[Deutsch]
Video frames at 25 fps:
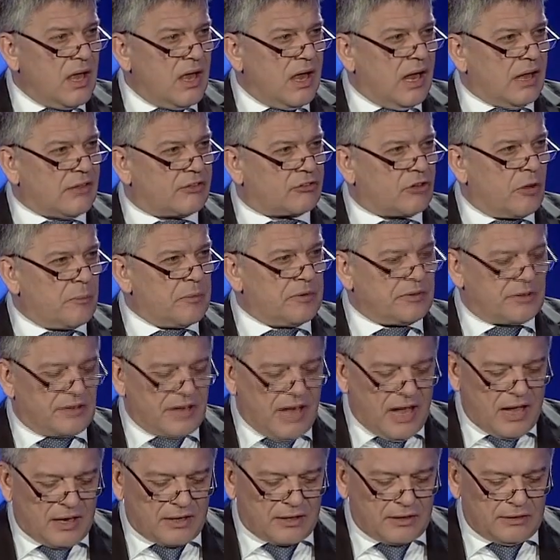als
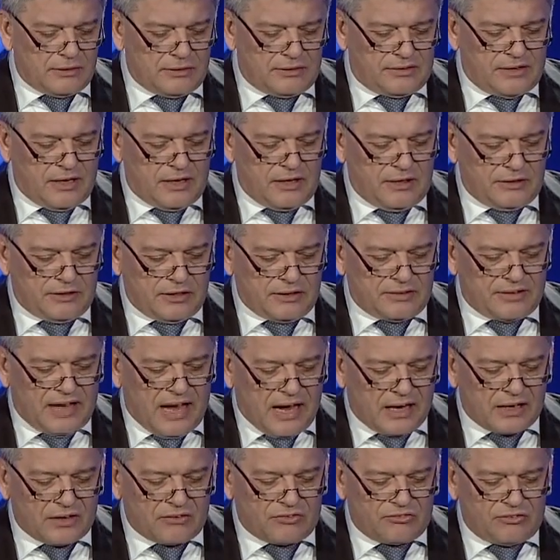Kommentarin in den
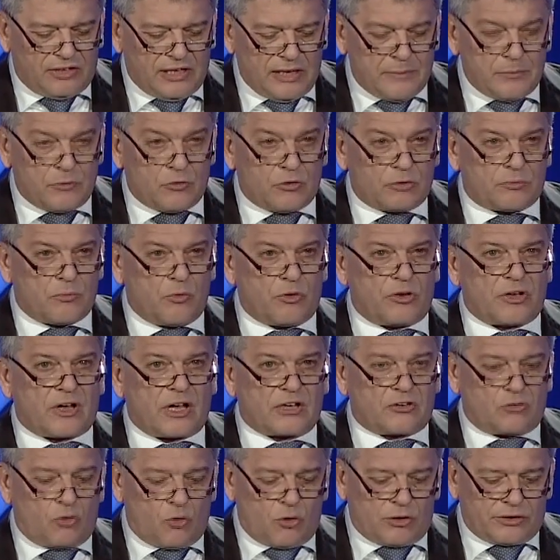Tagesthemen und
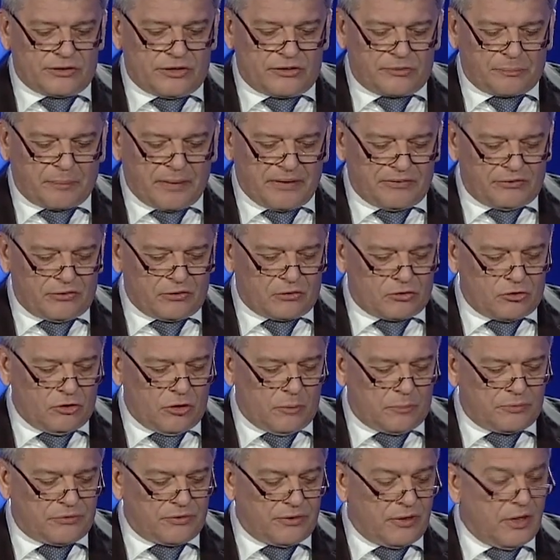Moderatorin des
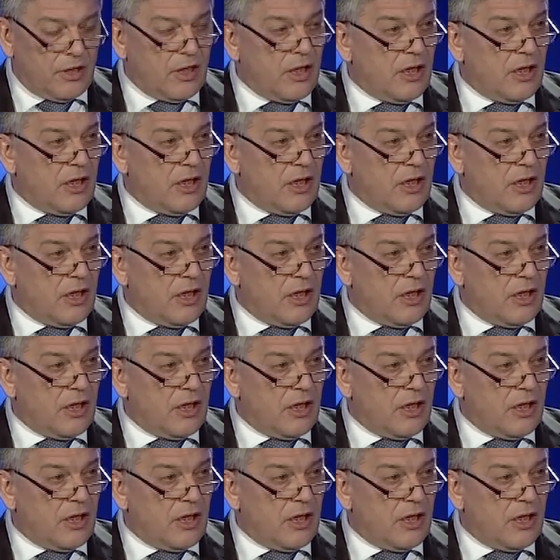Presseclubs,